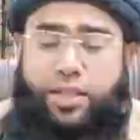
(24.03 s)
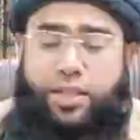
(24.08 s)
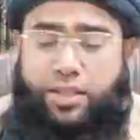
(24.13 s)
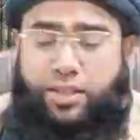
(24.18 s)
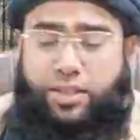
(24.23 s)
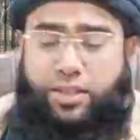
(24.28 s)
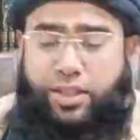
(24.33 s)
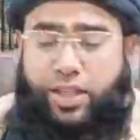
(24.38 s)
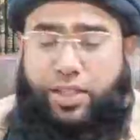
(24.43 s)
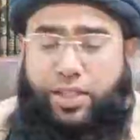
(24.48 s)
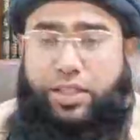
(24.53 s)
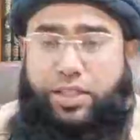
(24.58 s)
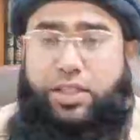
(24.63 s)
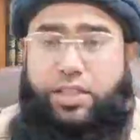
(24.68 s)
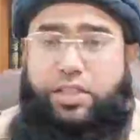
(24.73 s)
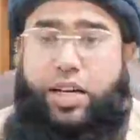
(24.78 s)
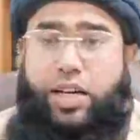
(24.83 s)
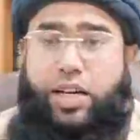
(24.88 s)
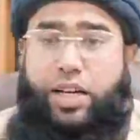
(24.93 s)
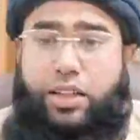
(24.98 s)
ये सरासर
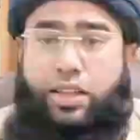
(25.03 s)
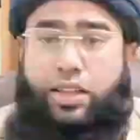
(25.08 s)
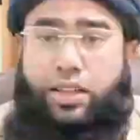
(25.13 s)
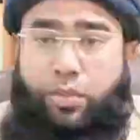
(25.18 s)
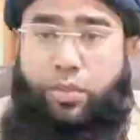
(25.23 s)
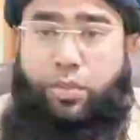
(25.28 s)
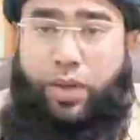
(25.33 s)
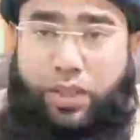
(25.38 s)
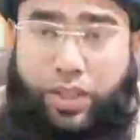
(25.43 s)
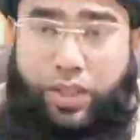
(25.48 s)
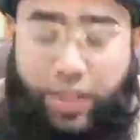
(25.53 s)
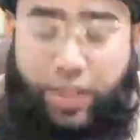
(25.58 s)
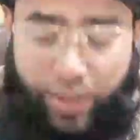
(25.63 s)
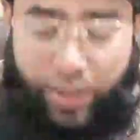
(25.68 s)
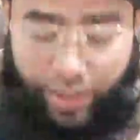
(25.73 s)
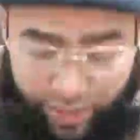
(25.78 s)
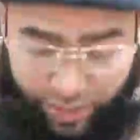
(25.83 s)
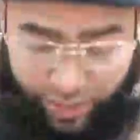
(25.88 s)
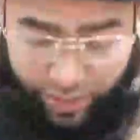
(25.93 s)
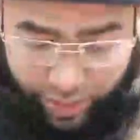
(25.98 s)
जहालत की बातें
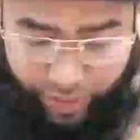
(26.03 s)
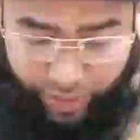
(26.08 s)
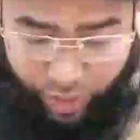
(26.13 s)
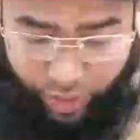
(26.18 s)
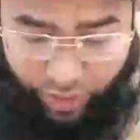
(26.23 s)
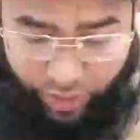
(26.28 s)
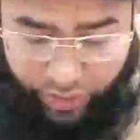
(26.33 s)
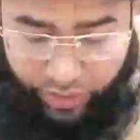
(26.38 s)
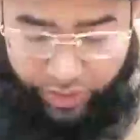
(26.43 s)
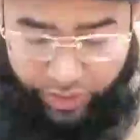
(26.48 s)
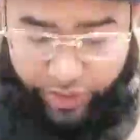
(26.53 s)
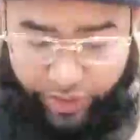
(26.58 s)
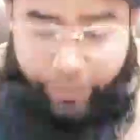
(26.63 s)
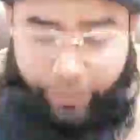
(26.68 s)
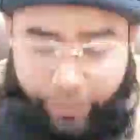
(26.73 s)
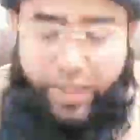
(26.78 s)
हैं नादानी की बातें हैं